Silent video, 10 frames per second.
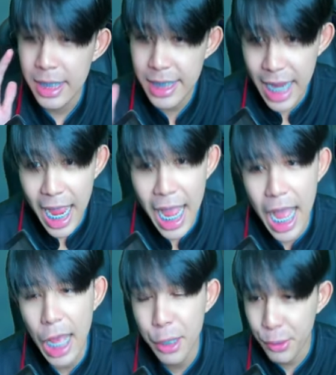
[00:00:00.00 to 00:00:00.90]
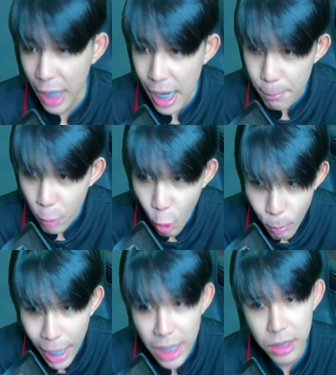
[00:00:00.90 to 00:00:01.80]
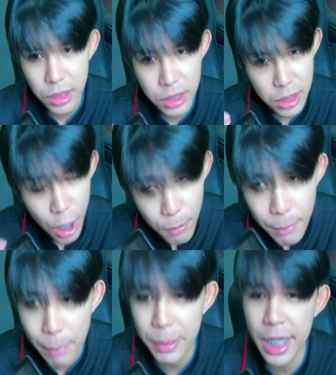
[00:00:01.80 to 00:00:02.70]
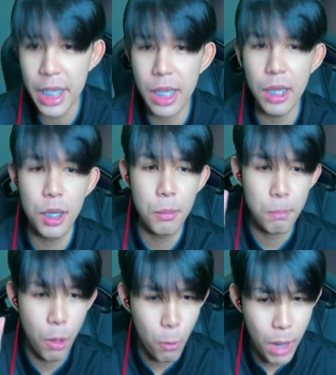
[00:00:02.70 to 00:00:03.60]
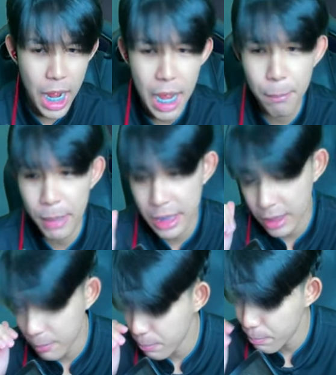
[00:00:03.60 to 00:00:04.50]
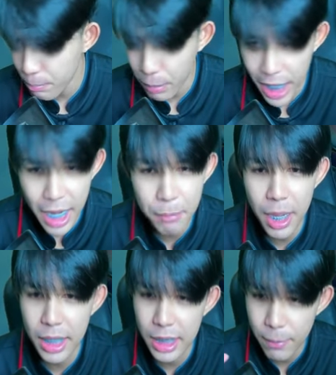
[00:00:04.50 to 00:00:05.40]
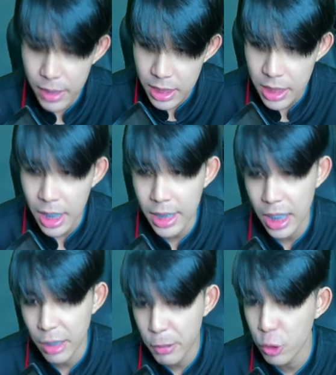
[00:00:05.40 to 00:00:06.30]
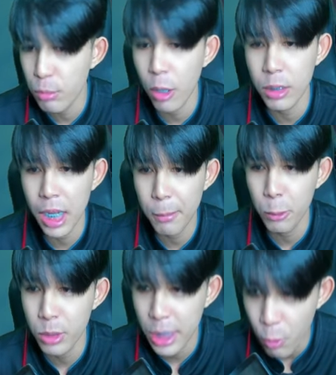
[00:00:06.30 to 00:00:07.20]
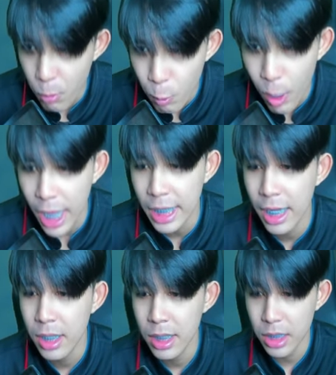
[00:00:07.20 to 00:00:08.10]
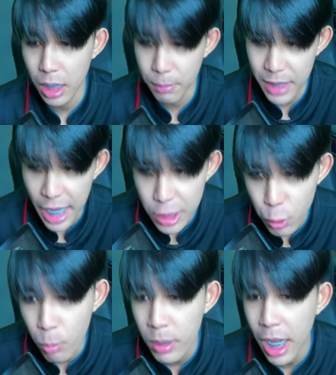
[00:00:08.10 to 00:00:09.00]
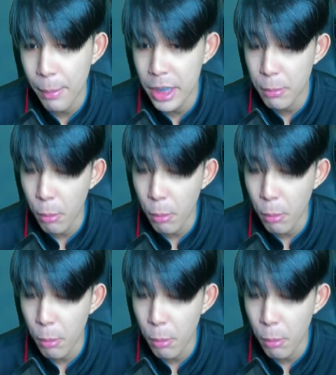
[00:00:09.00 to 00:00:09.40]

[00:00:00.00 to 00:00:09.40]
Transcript: อย่าเติมโลบัคเข้ามาแบบนี้ เพราะว่ามันแพงมาก แนะนำว่าซื้อไก่ตันแล้วมาสุ่มเอานะครับดูจะคุ้มกว่านะสำหรับสายสุ่มนะครับ อันนี้ผม